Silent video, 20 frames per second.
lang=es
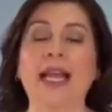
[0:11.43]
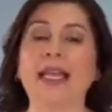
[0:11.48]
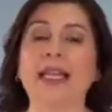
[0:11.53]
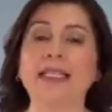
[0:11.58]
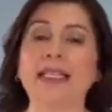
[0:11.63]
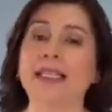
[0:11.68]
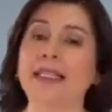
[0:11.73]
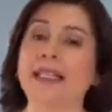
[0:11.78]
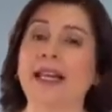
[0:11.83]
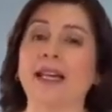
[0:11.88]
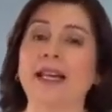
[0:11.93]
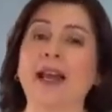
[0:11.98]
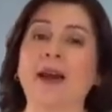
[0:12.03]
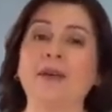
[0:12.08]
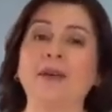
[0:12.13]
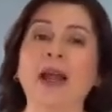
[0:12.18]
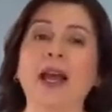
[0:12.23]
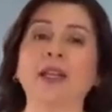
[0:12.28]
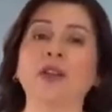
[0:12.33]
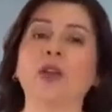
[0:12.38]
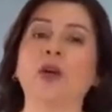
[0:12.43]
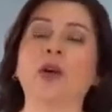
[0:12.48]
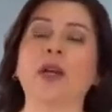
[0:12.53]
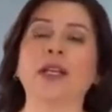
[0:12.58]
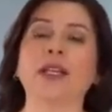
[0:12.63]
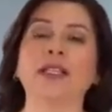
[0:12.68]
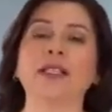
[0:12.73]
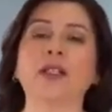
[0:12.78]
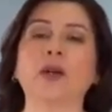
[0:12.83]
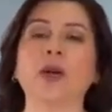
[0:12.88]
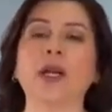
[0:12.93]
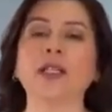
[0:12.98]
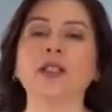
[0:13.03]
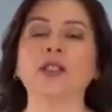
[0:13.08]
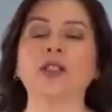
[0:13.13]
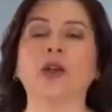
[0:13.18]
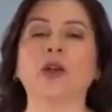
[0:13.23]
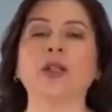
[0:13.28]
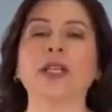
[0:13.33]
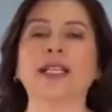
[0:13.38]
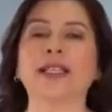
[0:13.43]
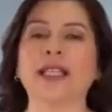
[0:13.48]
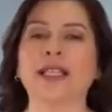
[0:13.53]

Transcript: Les estaré hablando en esta ocasión